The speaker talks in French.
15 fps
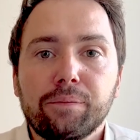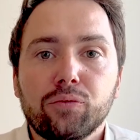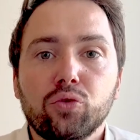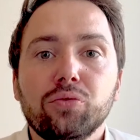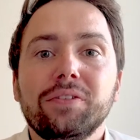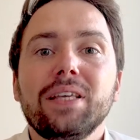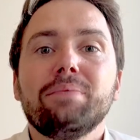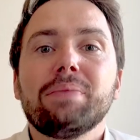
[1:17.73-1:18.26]
de
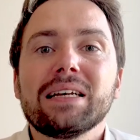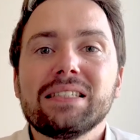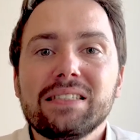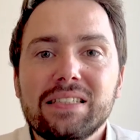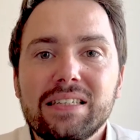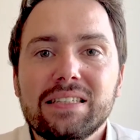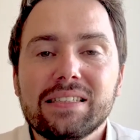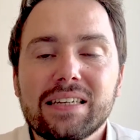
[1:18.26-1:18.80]

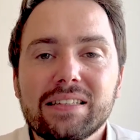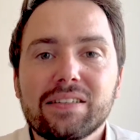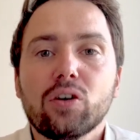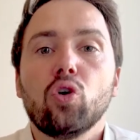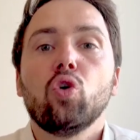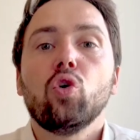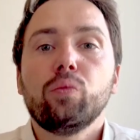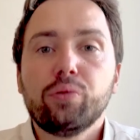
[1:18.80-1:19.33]
dépasser cette
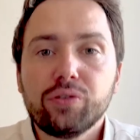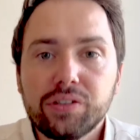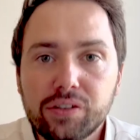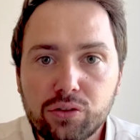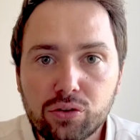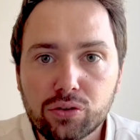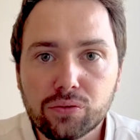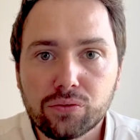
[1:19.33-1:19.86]

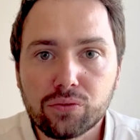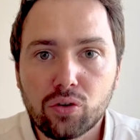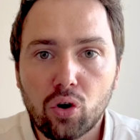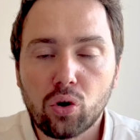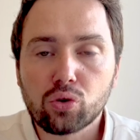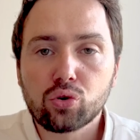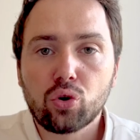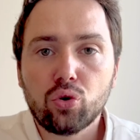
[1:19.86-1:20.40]
opposition
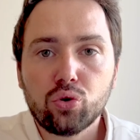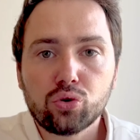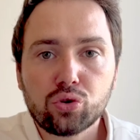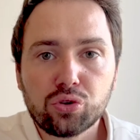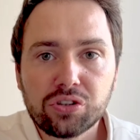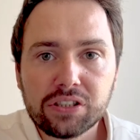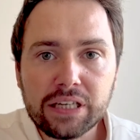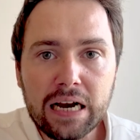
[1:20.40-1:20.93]
entre le
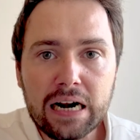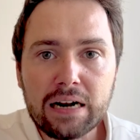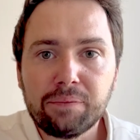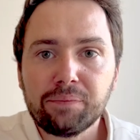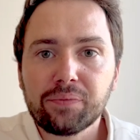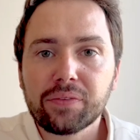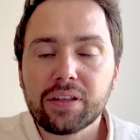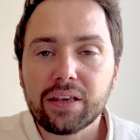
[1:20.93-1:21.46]
social
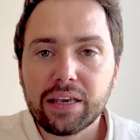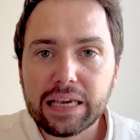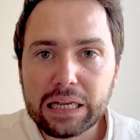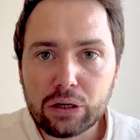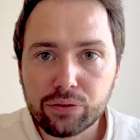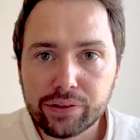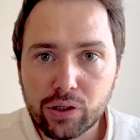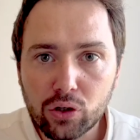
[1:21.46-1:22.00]
et
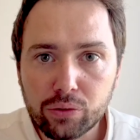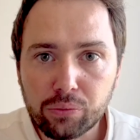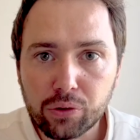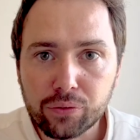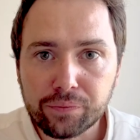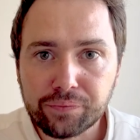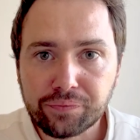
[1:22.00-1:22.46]
l'environnement.